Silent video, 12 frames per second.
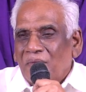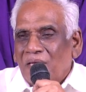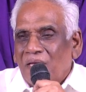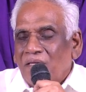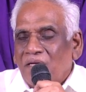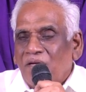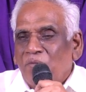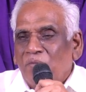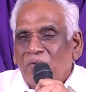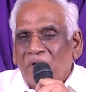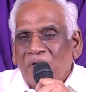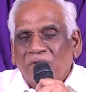అందుకని
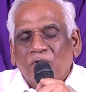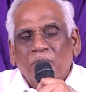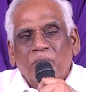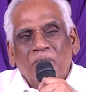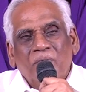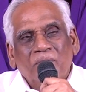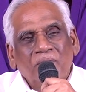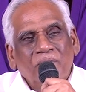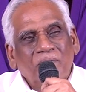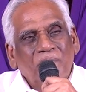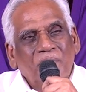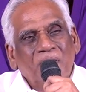ముళ్ళ తప్పులు
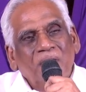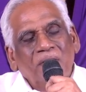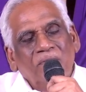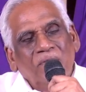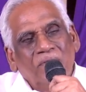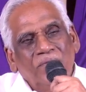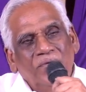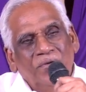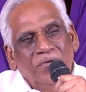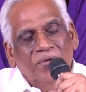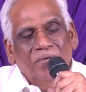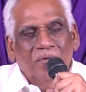దేనికి
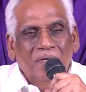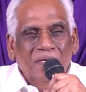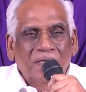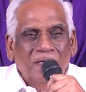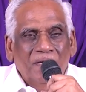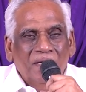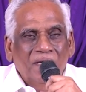సాదృశ్యంగా ఉన్నాయంటే